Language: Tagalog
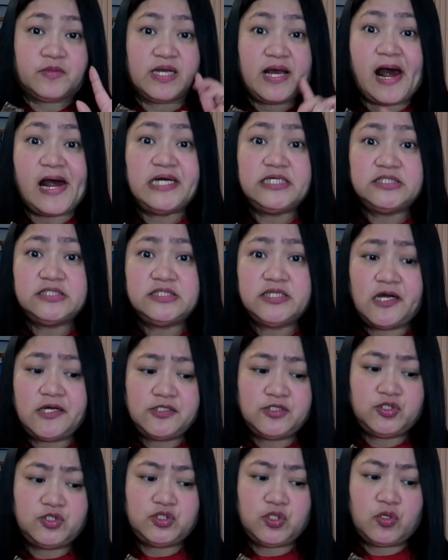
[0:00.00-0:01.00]
Kahit
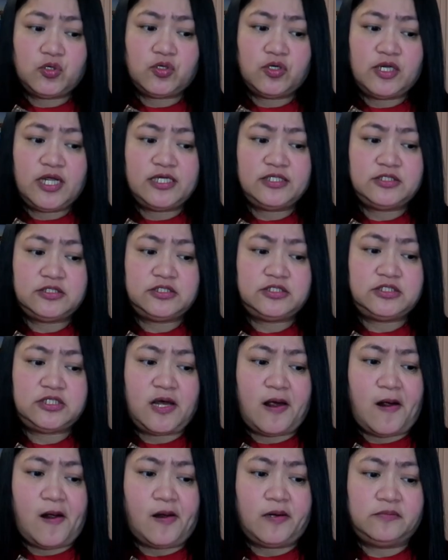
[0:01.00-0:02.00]
dark chocolate
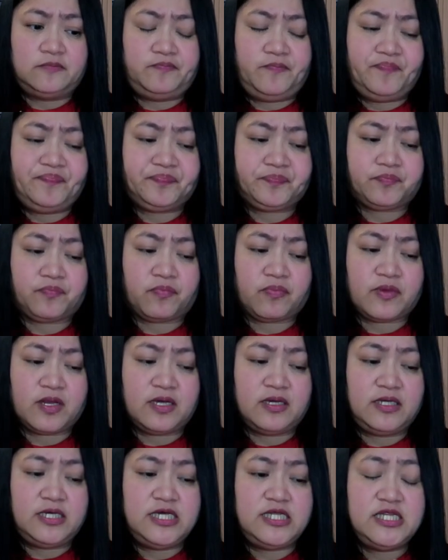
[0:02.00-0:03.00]
siya,
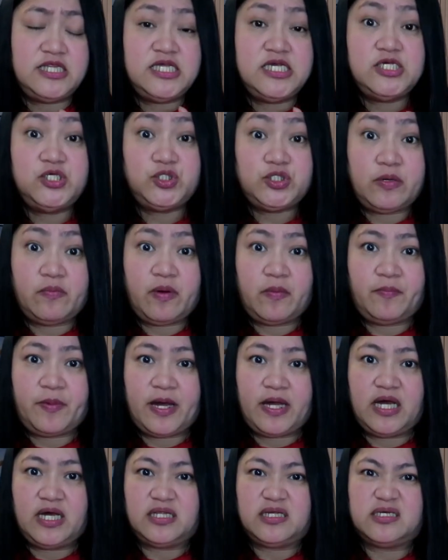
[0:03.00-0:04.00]
hindi siya
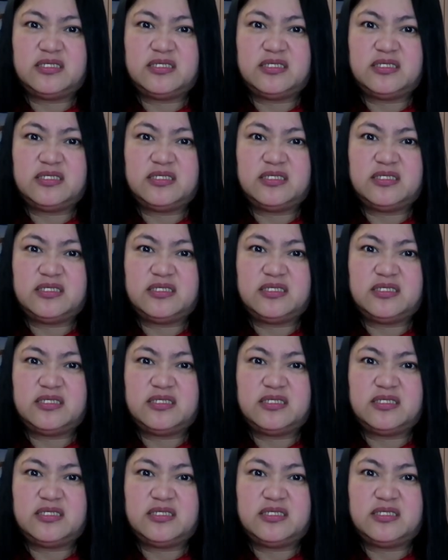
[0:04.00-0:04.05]
mapait.